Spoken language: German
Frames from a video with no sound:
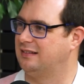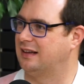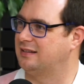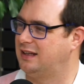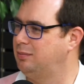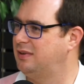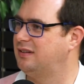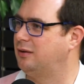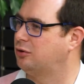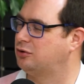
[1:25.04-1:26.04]
Das gibt
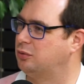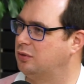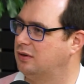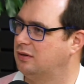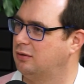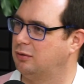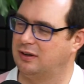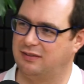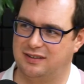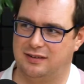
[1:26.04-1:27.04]
es doch schon.
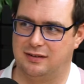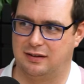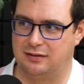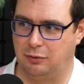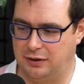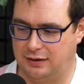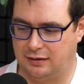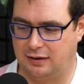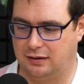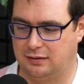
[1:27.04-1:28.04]
Oder was ist das Neue
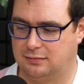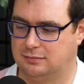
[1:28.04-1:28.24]
daran?